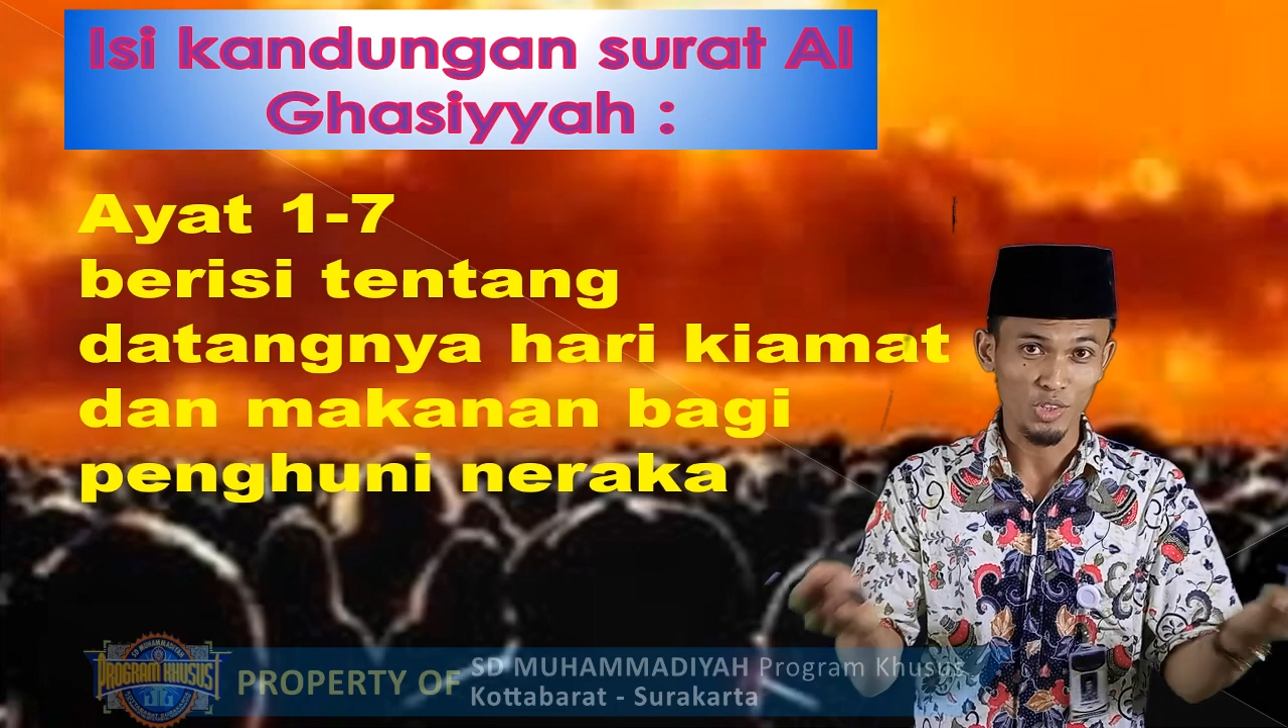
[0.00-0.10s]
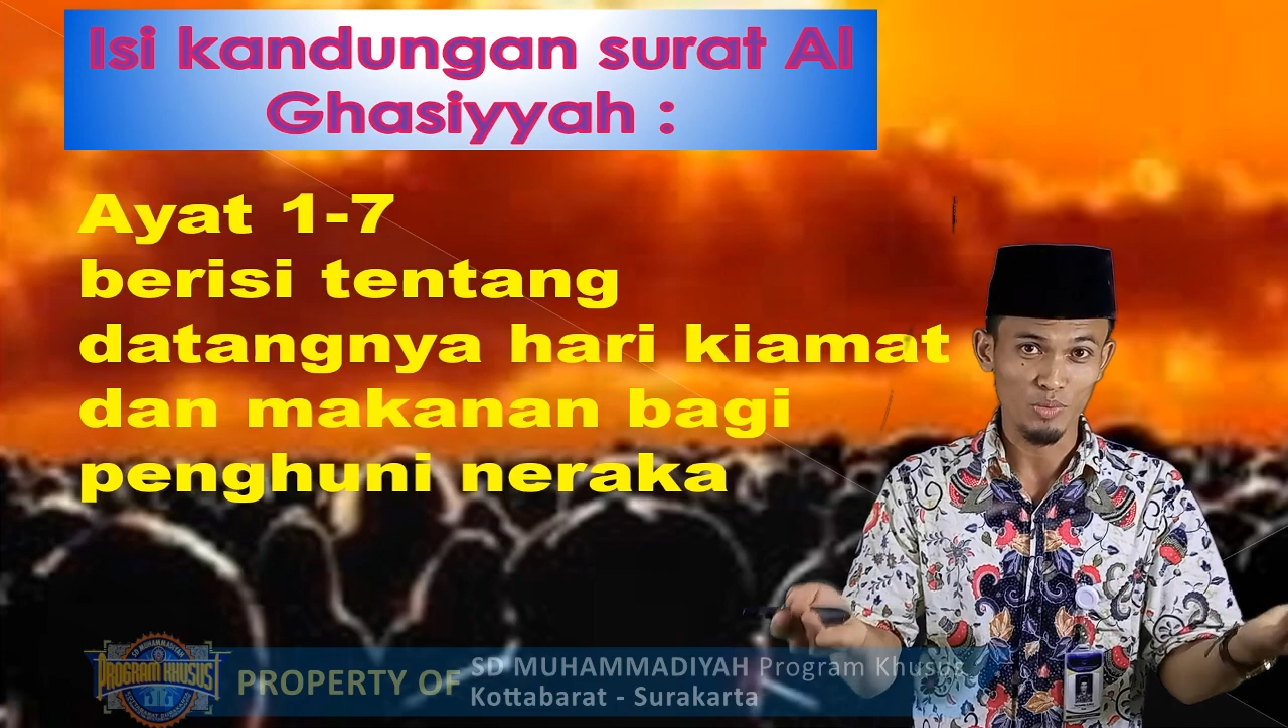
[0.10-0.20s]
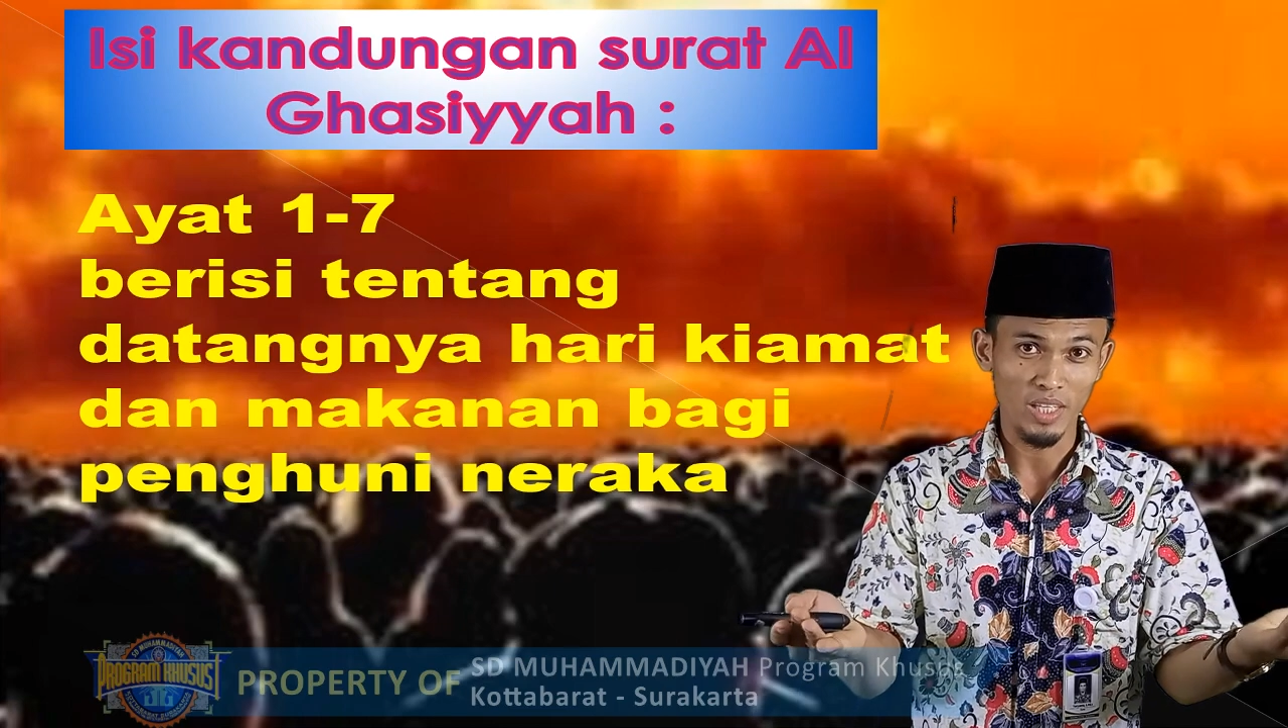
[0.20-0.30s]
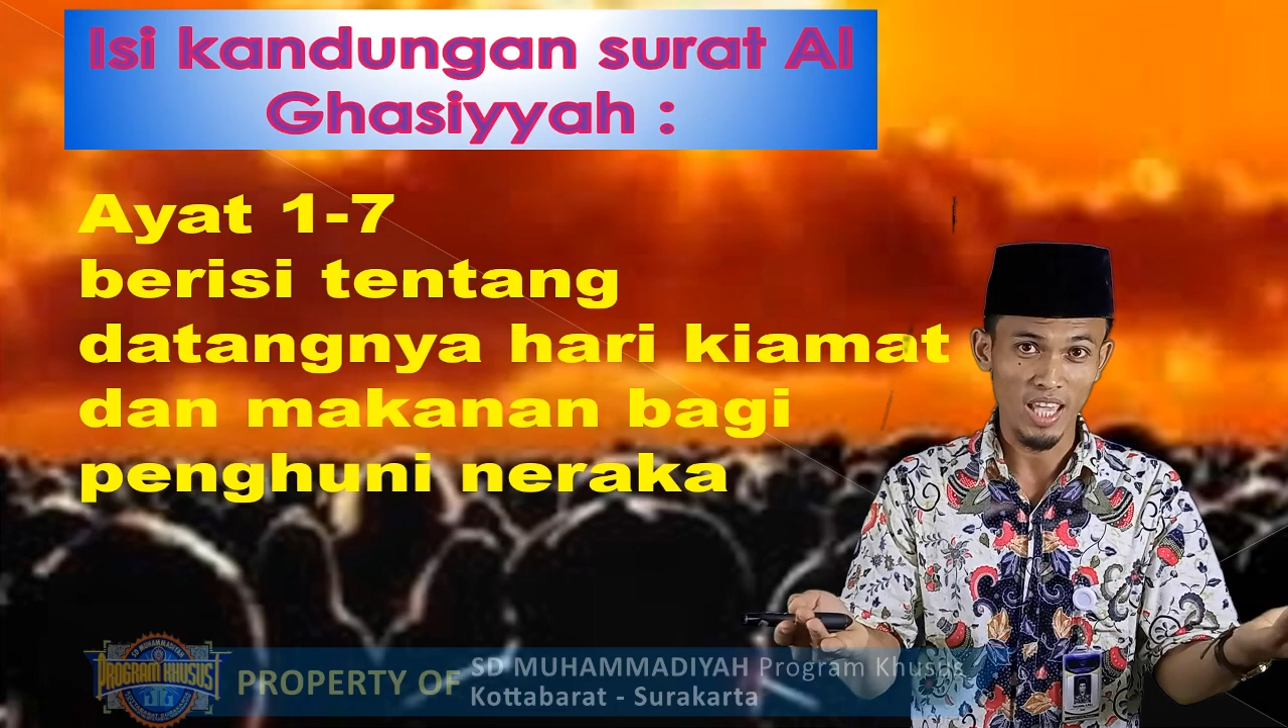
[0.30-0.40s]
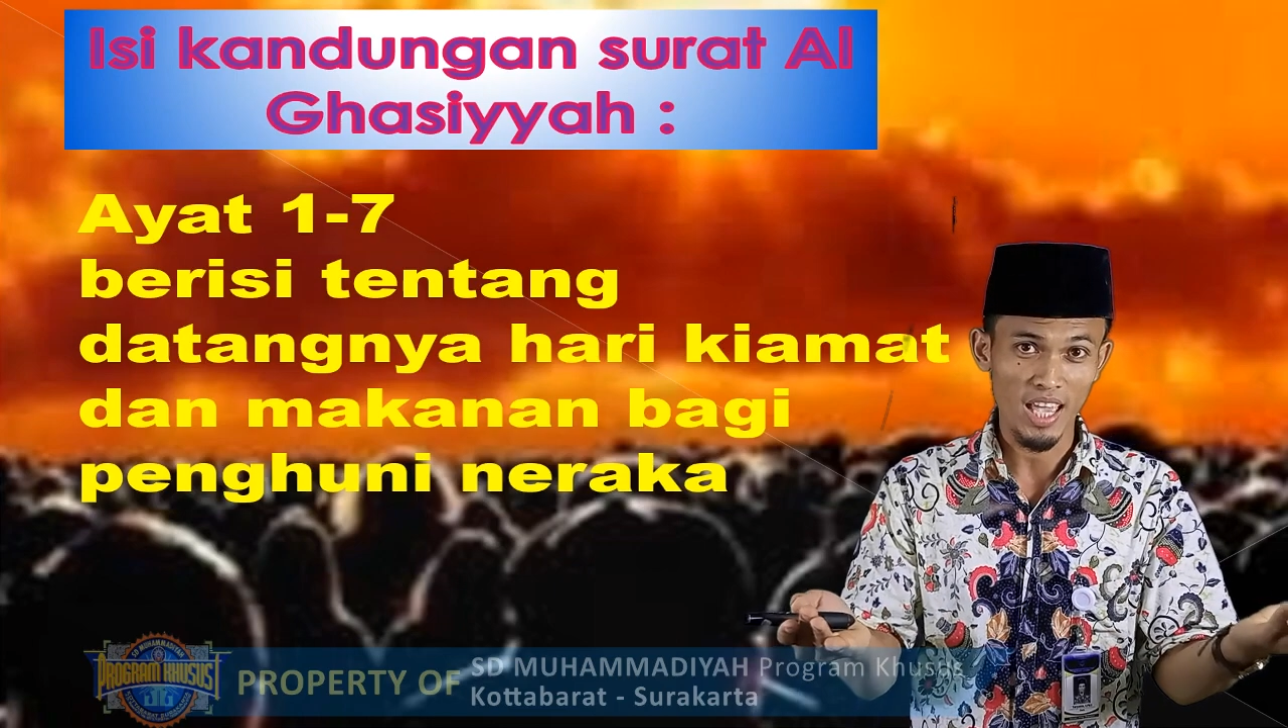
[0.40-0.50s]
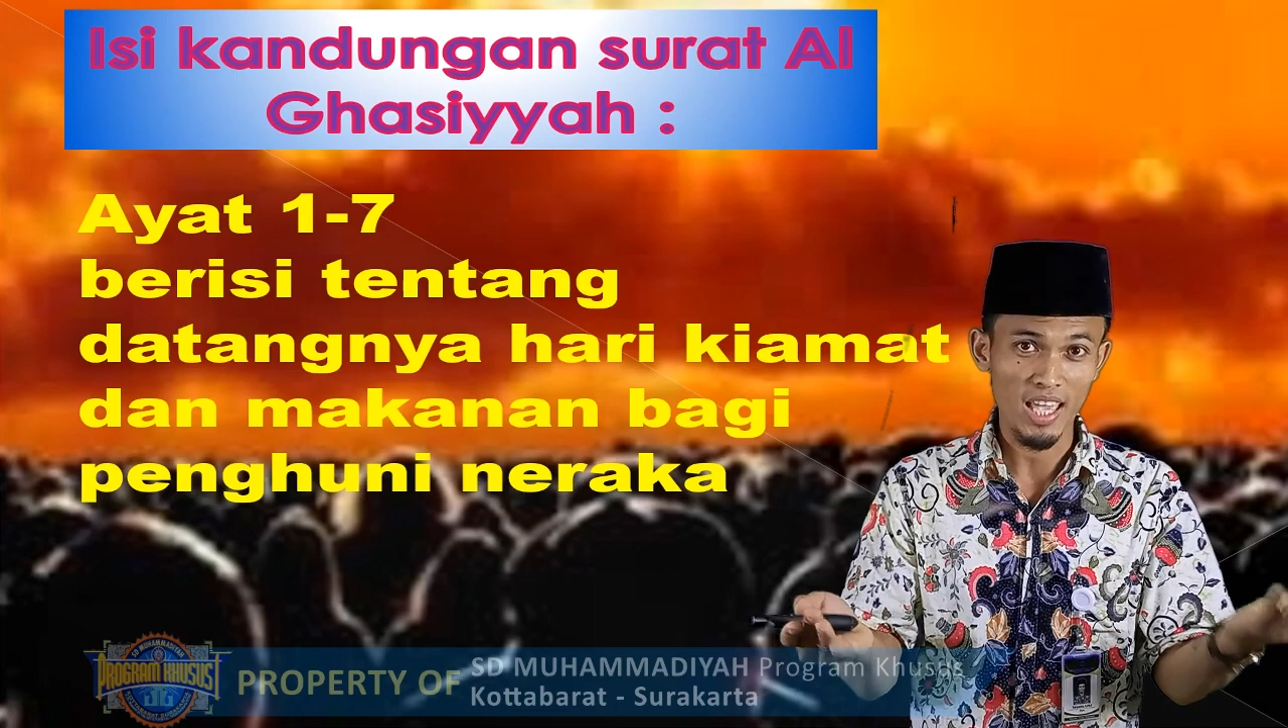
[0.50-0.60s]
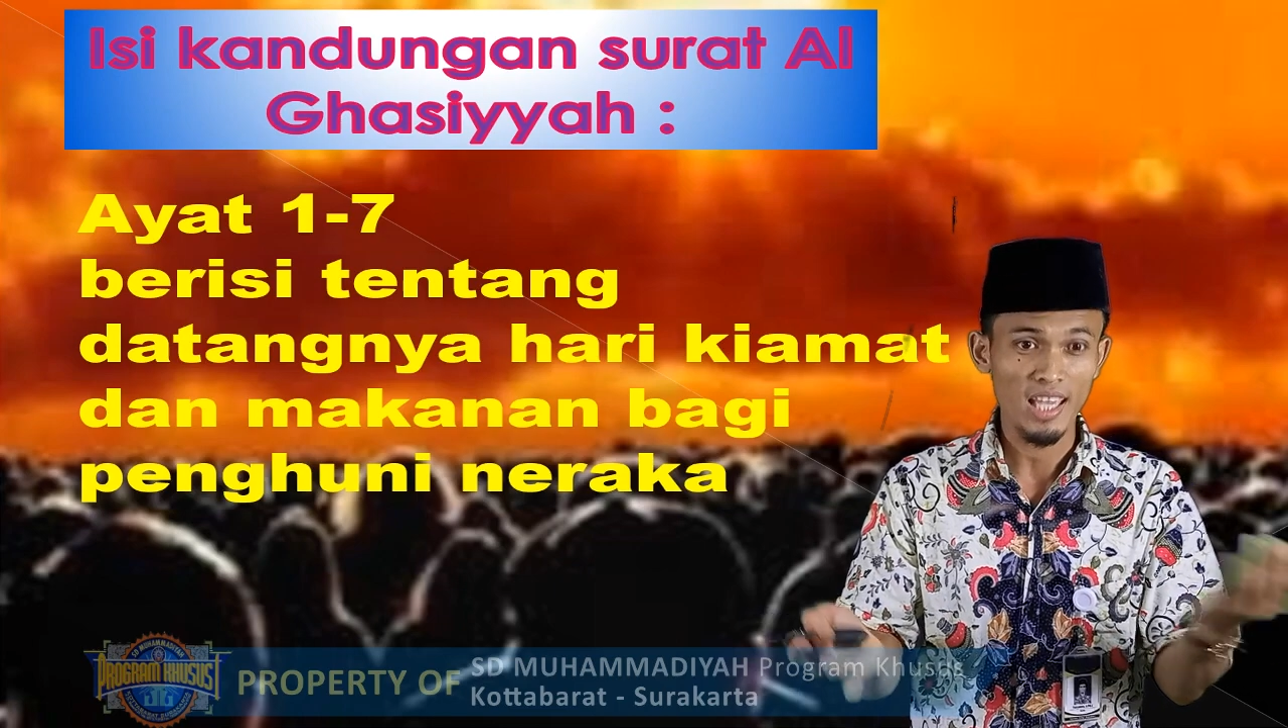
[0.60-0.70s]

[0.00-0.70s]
semuanya,